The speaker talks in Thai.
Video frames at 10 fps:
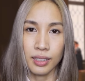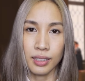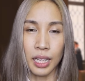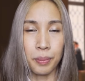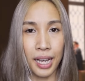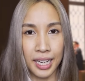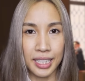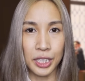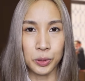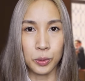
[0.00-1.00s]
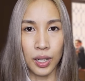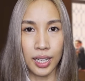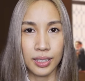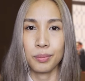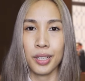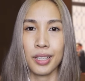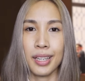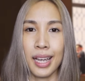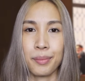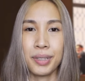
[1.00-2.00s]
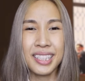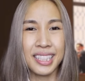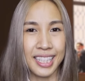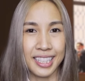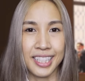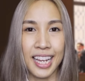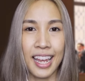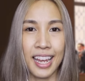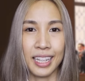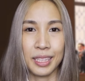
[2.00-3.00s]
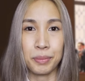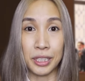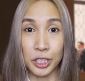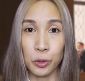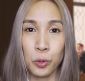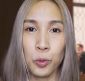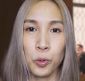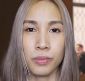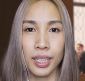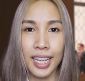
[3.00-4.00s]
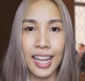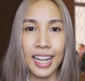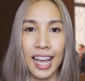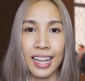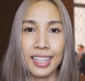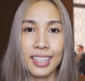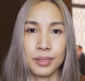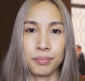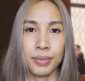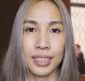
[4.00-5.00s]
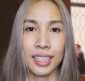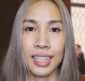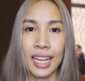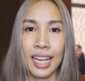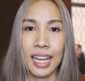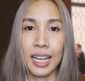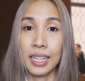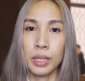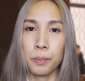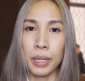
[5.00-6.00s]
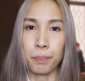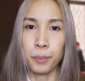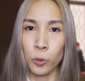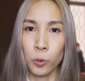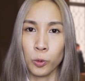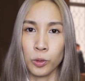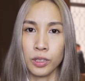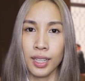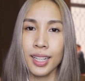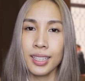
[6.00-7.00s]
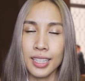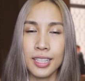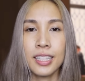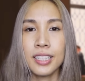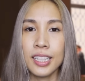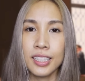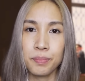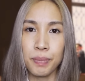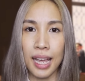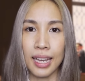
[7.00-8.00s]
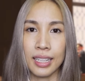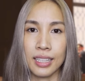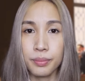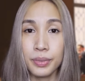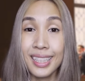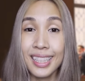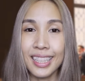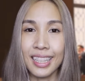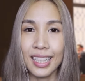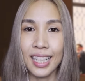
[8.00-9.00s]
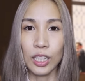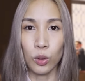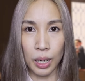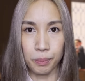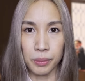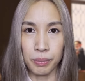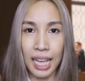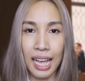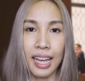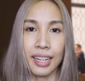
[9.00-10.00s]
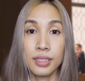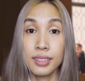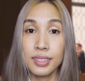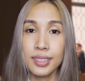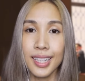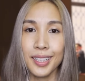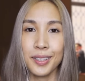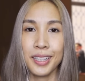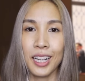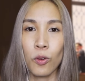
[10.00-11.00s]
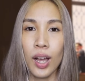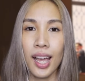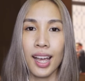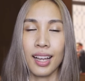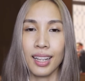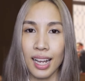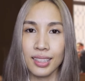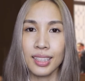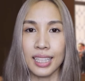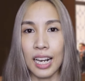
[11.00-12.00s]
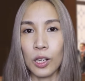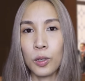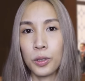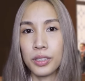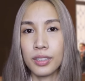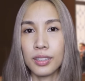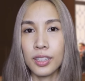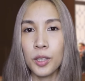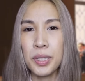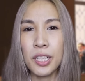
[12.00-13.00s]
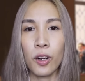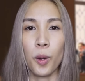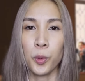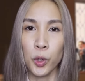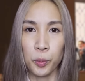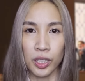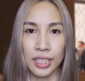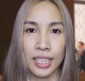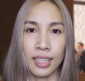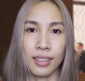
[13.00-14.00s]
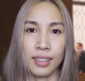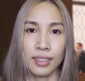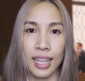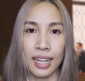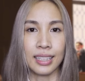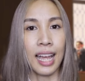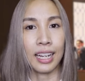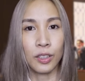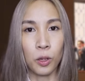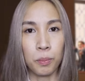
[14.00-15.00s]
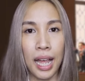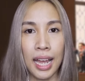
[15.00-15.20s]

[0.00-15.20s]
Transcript: และภายในตัวพยายามที่จะจัดแจงปฏิรูปแก้ไขพัฒนาปรับปรุงให้ดียิ่งยิ่งขึ้นไปเพื่อหลีกเลี่ยงความผิดพลาดซึ่งแน่นอนนะคะว่าลักษณ์หนึ่งแต่ละคนก็มีกรอบอุดมคติแตกต่างกันออกไป